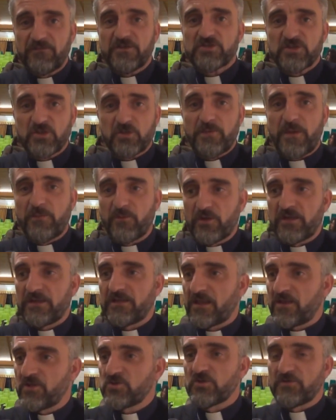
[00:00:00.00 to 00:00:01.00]
invece dobbiamo
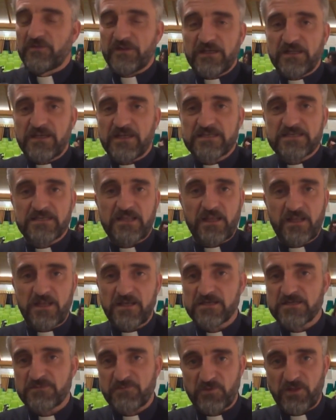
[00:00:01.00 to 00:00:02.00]
chiedere ai giovani di essere degli
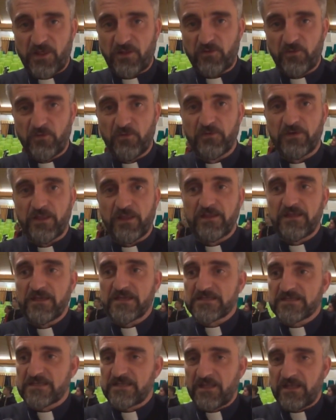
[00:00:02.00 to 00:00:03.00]
esploratori, di
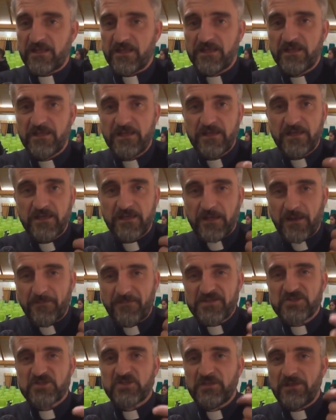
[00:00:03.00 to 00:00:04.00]
essere
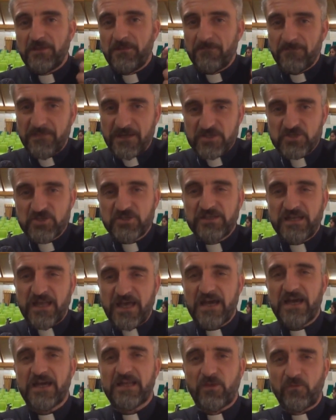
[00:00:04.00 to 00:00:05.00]
capaci di
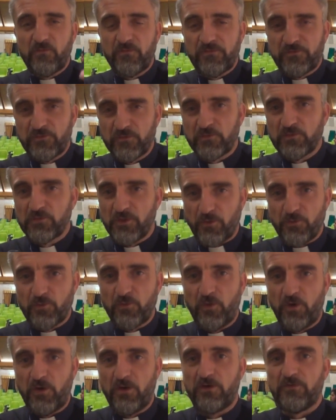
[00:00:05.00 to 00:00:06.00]
immaginare un futuro
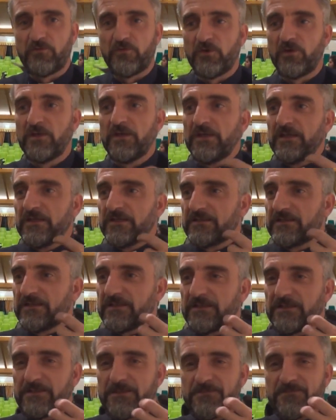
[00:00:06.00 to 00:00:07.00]
nuovo,
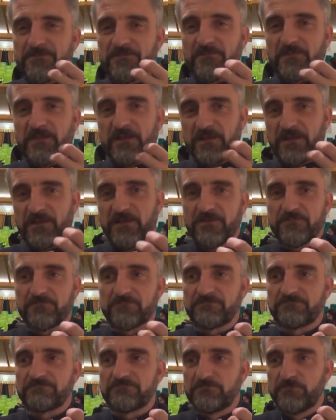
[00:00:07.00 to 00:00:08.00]
di eh,
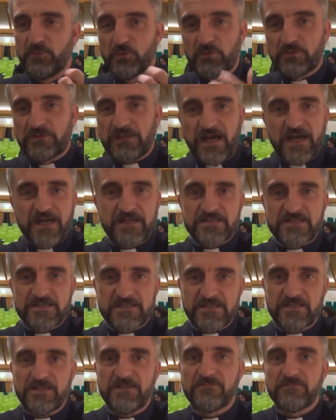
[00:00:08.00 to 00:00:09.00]

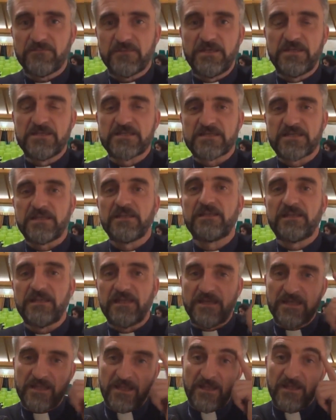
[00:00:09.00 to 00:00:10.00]
buttarsi in
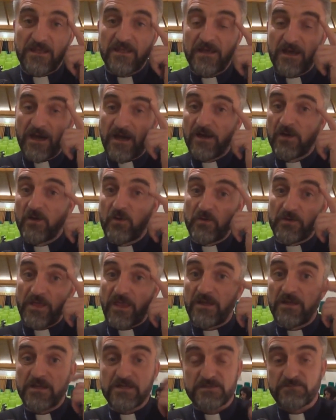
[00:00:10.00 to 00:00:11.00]
sentieri ancora
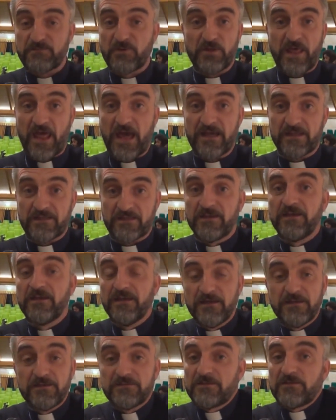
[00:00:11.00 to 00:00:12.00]
inesplorati,
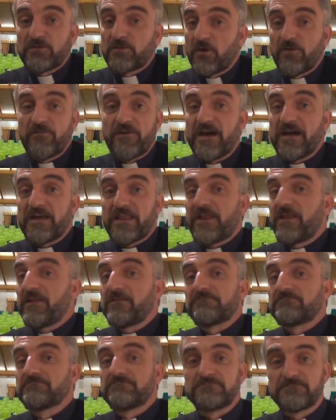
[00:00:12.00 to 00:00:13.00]
di
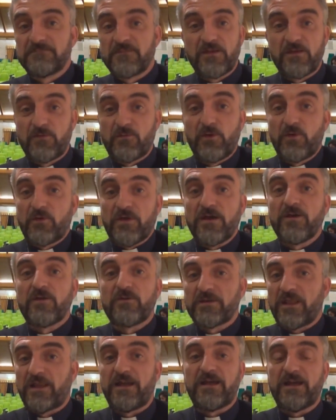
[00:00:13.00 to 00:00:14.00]
trovare quello che
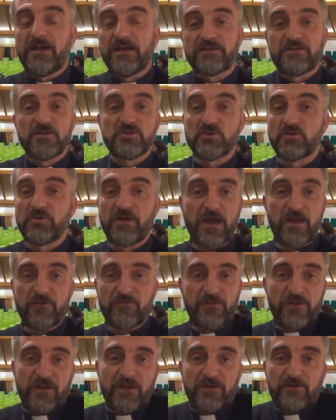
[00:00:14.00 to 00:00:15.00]
ancora le carte
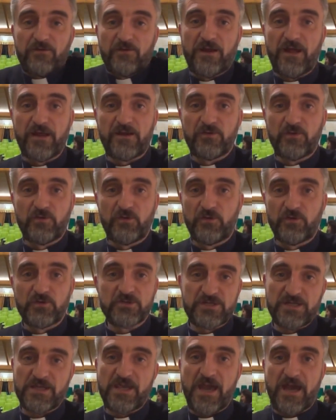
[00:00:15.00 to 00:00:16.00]
geografiche non hanno
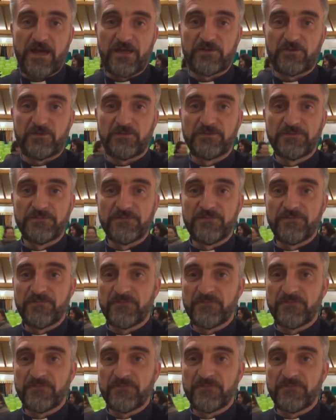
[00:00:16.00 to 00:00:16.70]
segnato.